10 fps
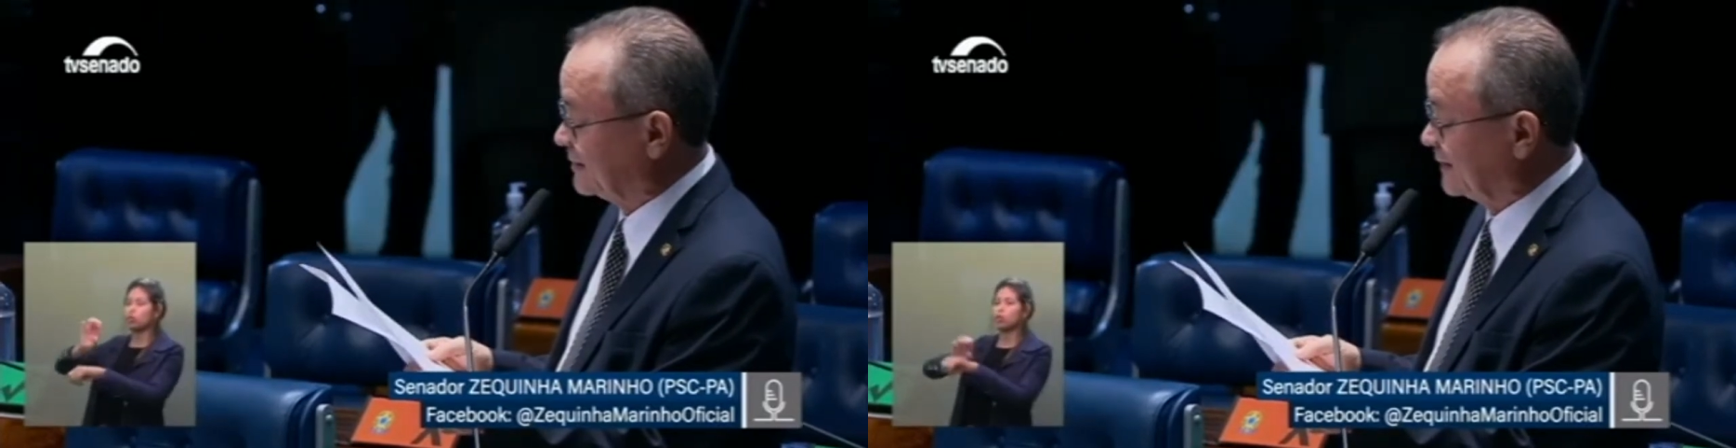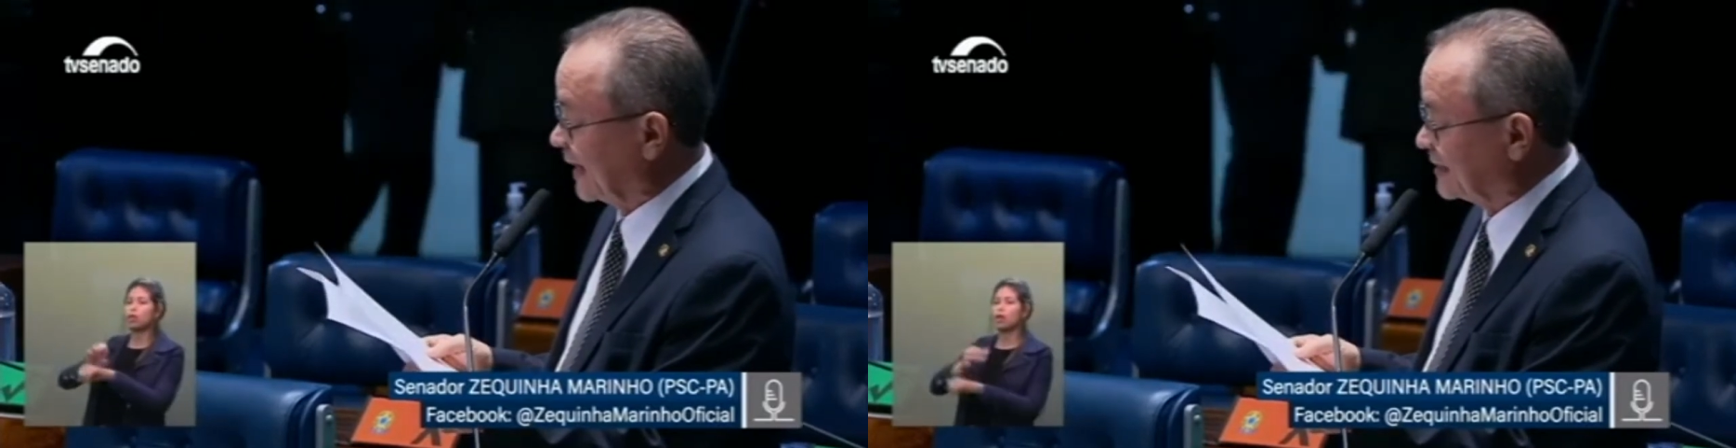
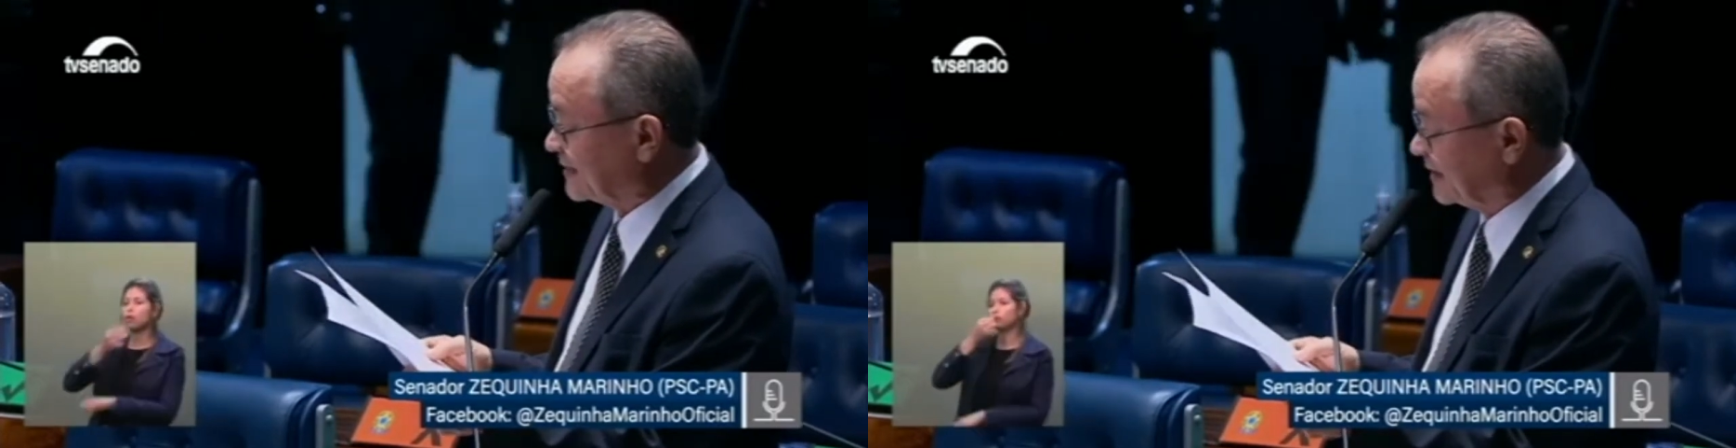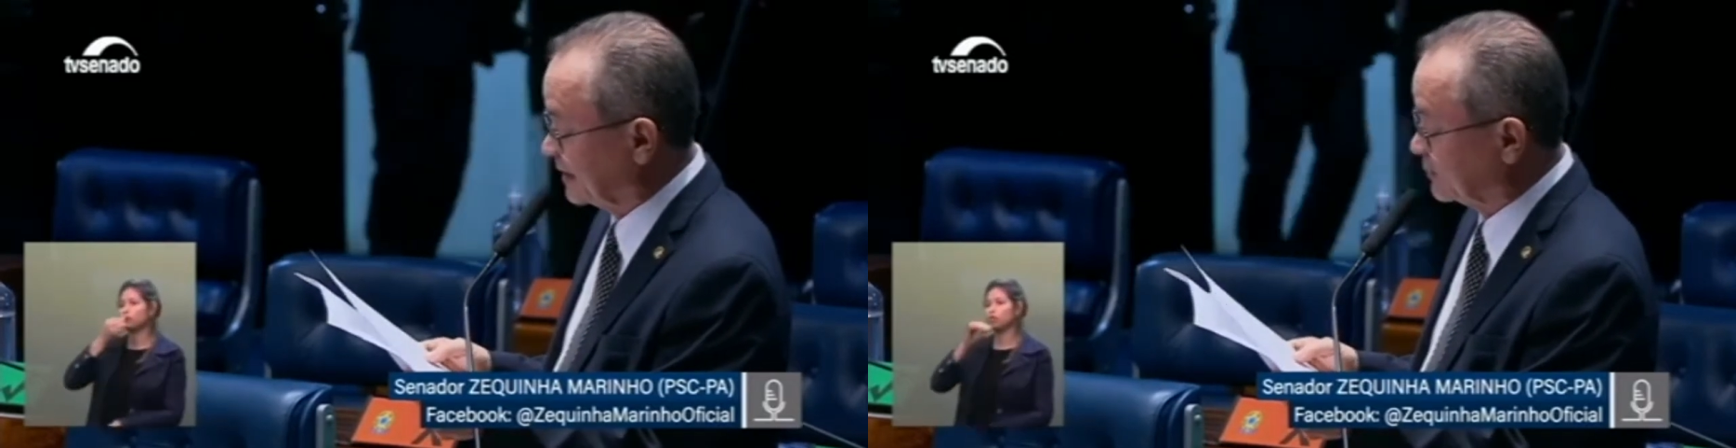
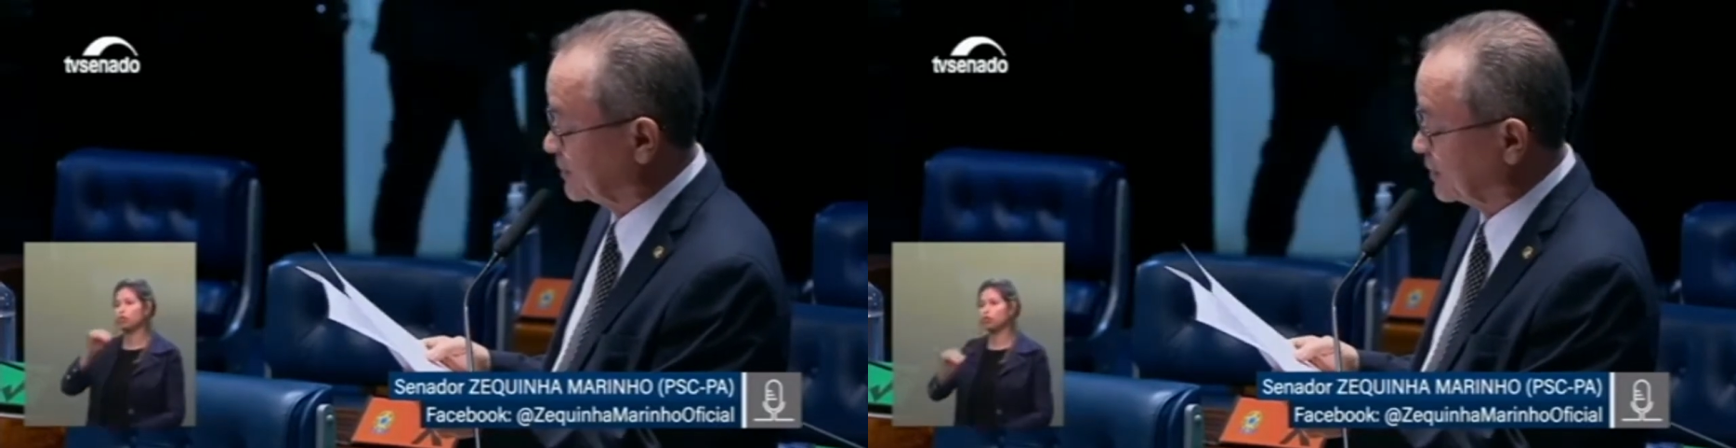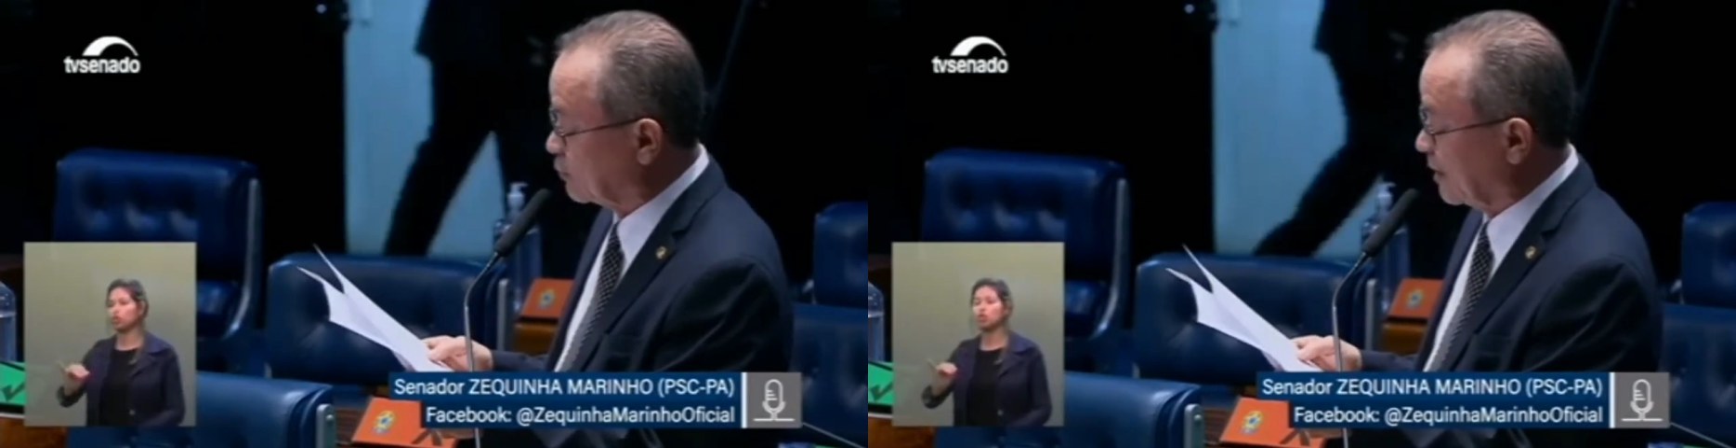
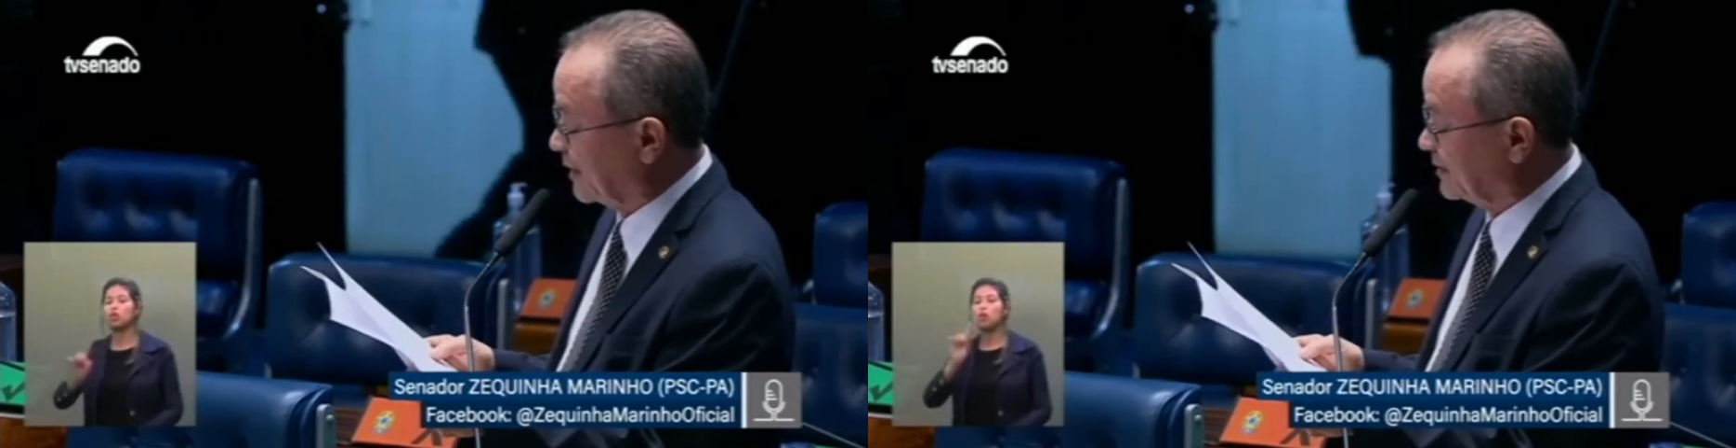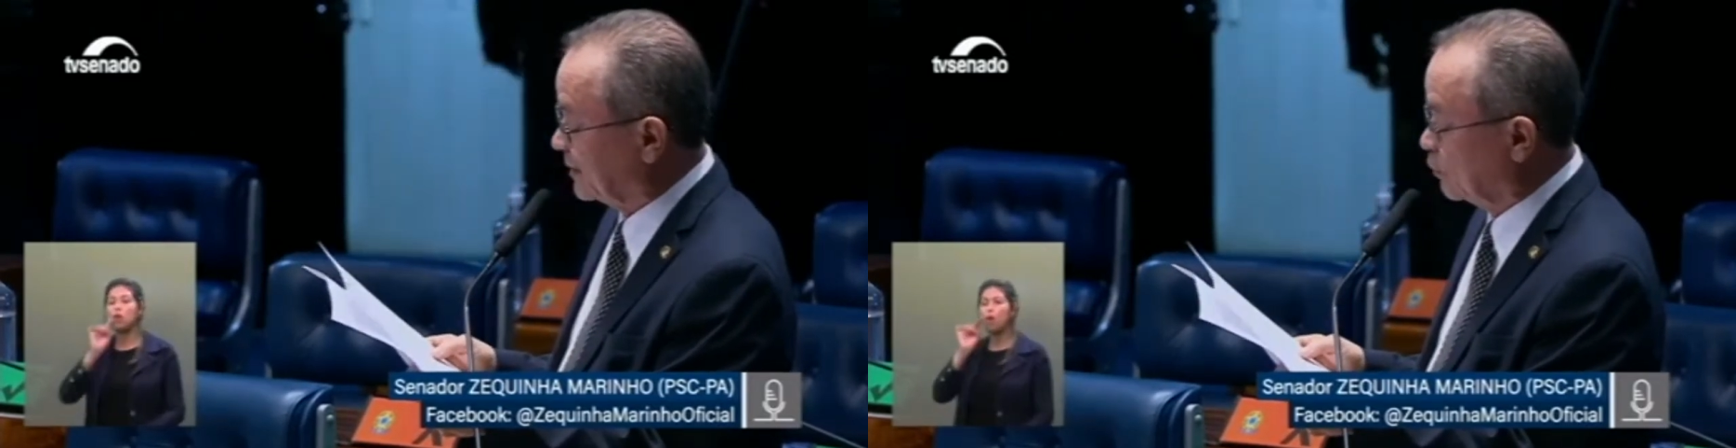
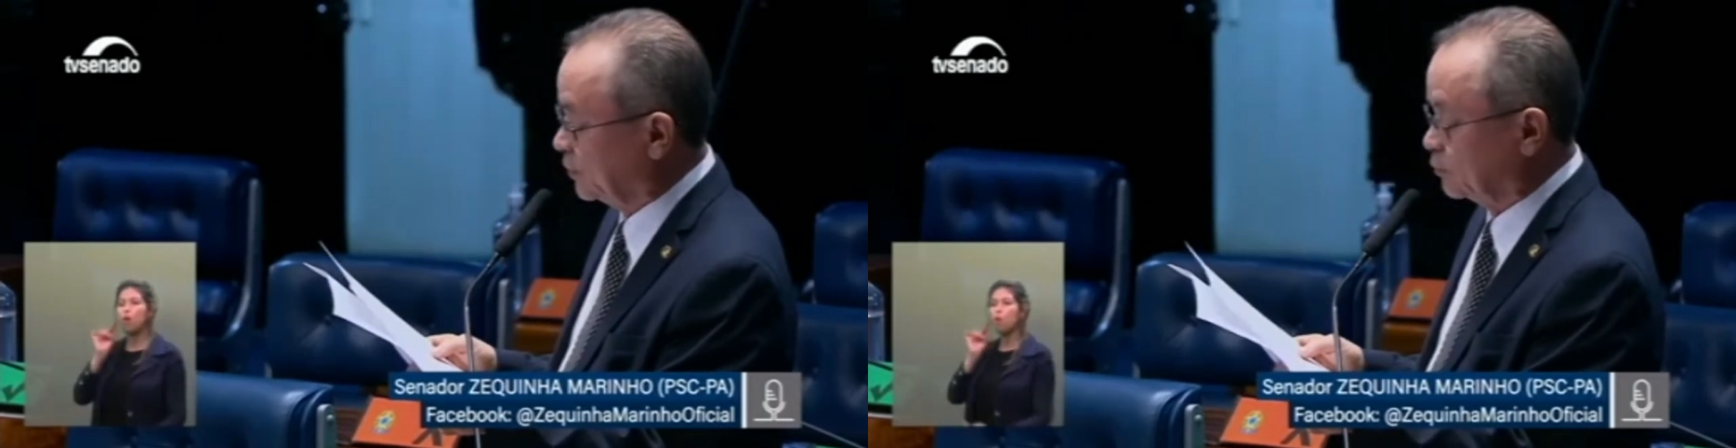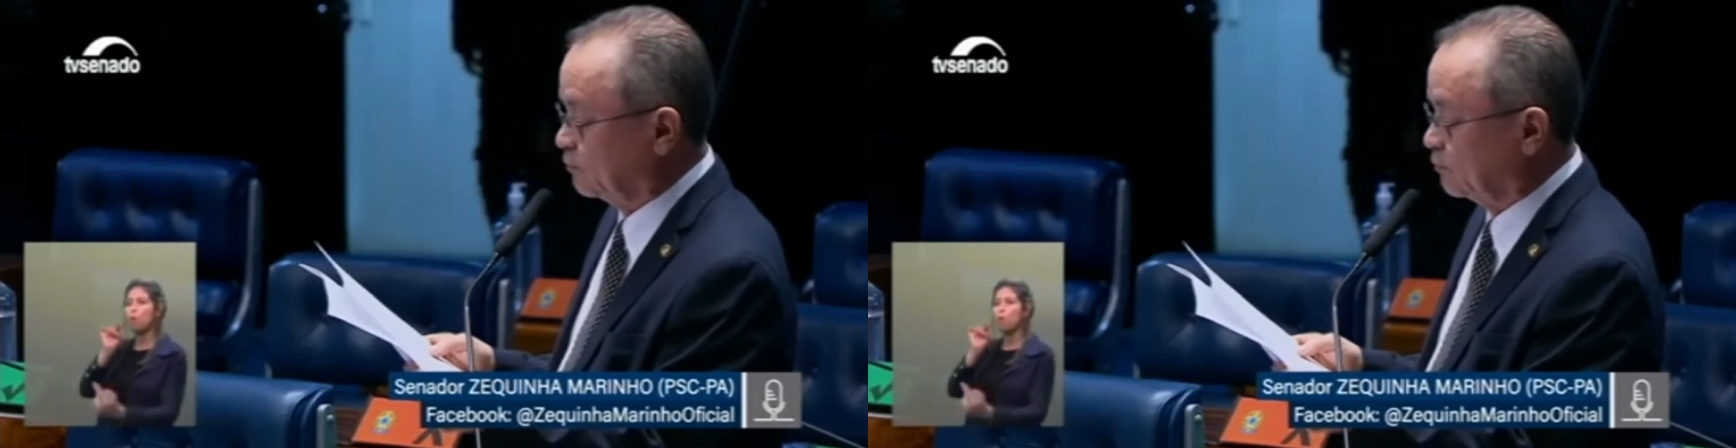348